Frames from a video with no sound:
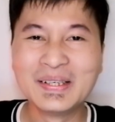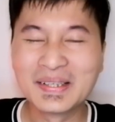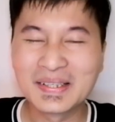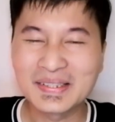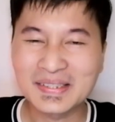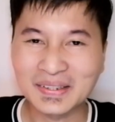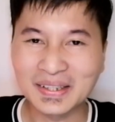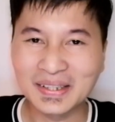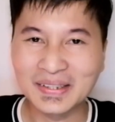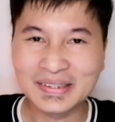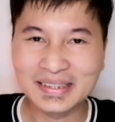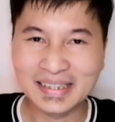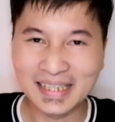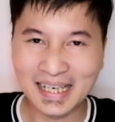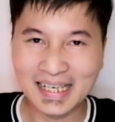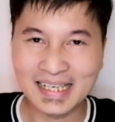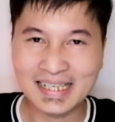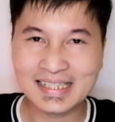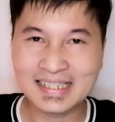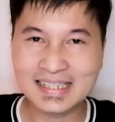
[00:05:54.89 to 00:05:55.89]
Ayun,
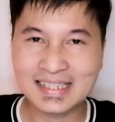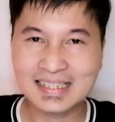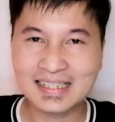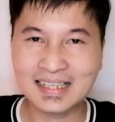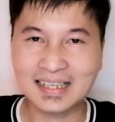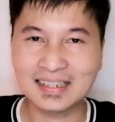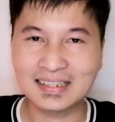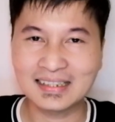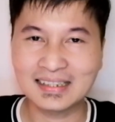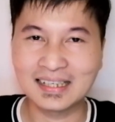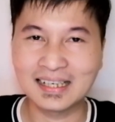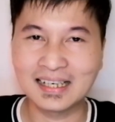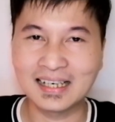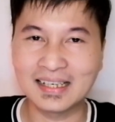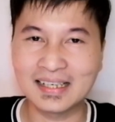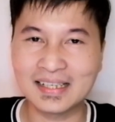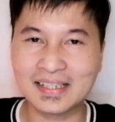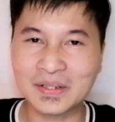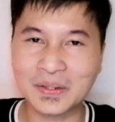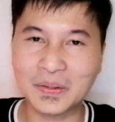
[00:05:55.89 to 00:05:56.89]
ayun guys,
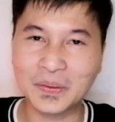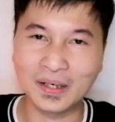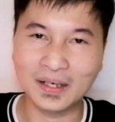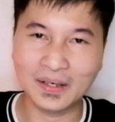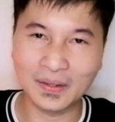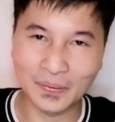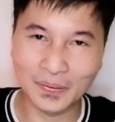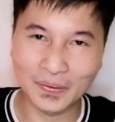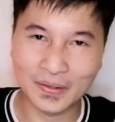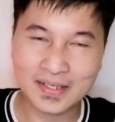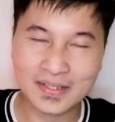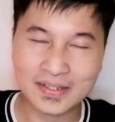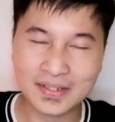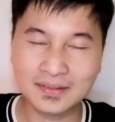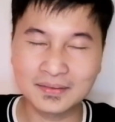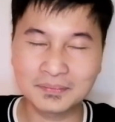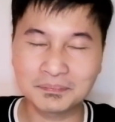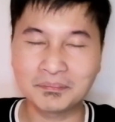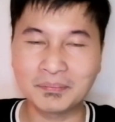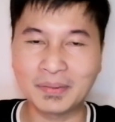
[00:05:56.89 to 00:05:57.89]
uh, isko
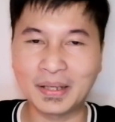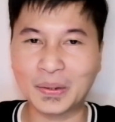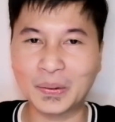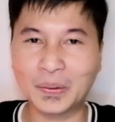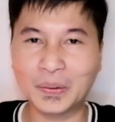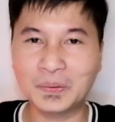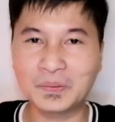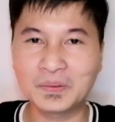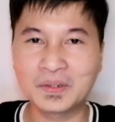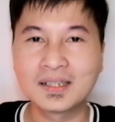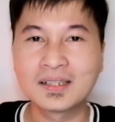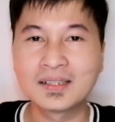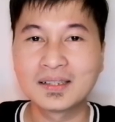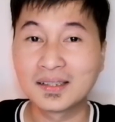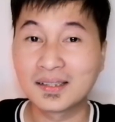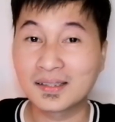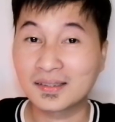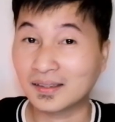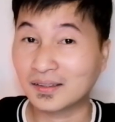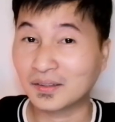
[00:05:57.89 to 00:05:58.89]
ako.
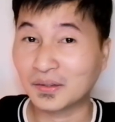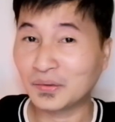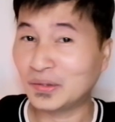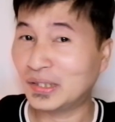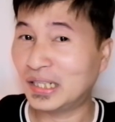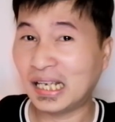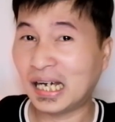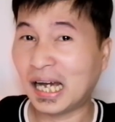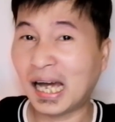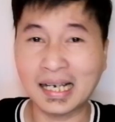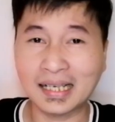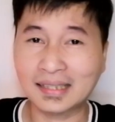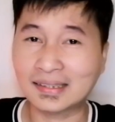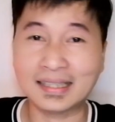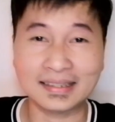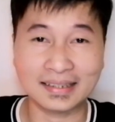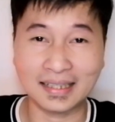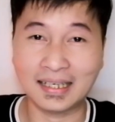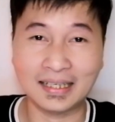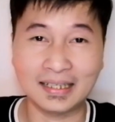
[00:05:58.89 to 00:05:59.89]
Pero, so,
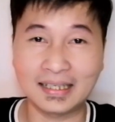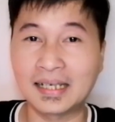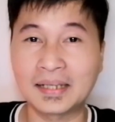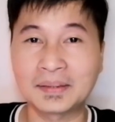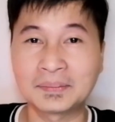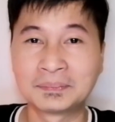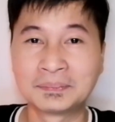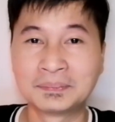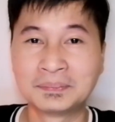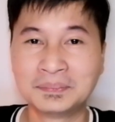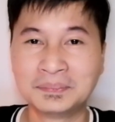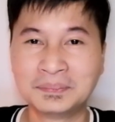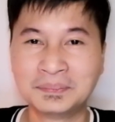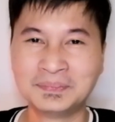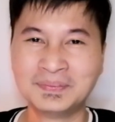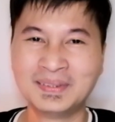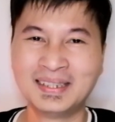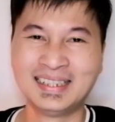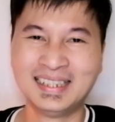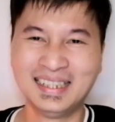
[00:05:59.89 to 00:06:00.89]
hindi lang halata talaga.